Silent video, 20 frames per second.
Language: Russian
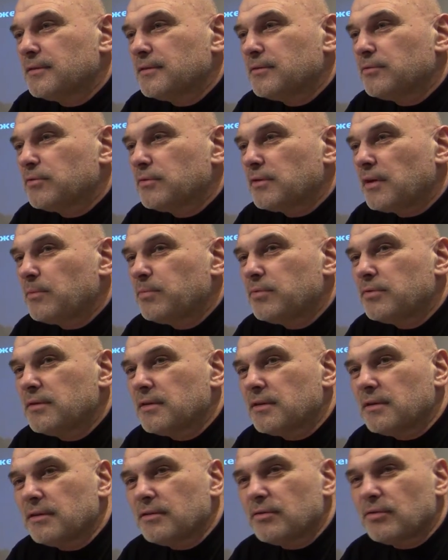вот. А
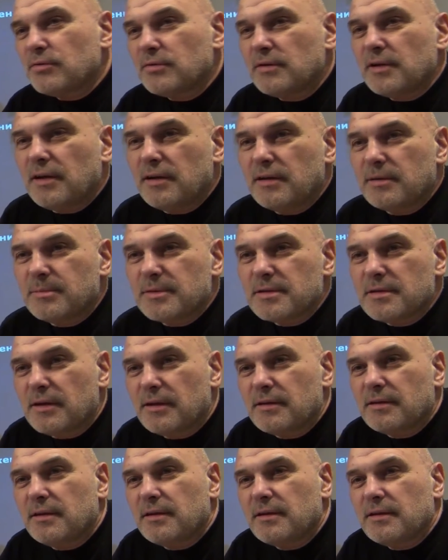будет ли другая
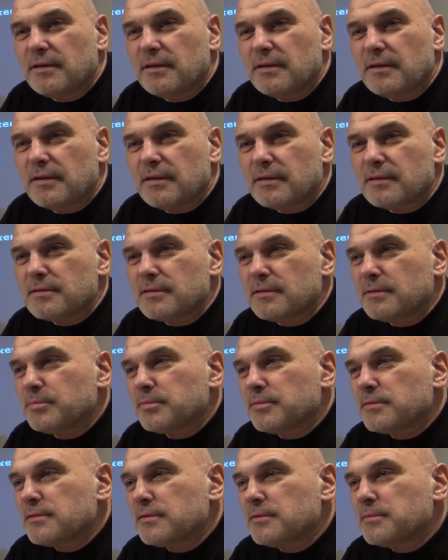эмоциональная реакция
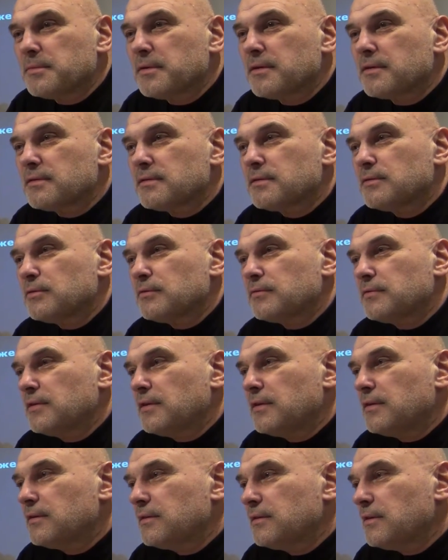после моих слов,
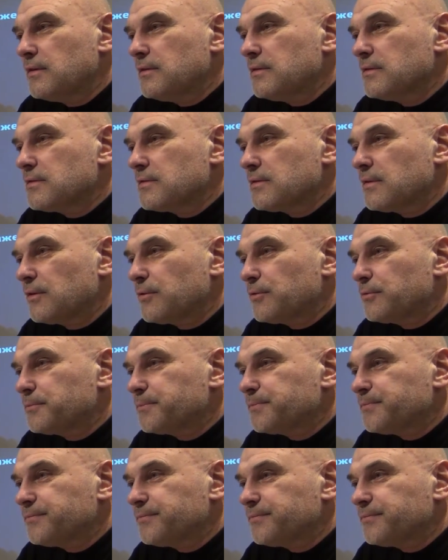я, я не знаю.